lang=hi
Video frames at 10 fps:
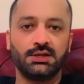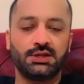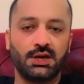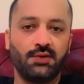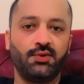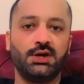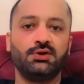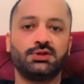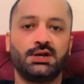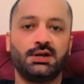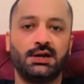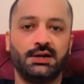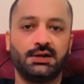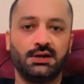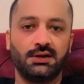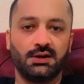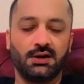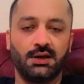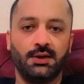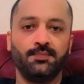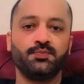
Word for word: सिर्फ वीडियो रिलेटेड लगाएं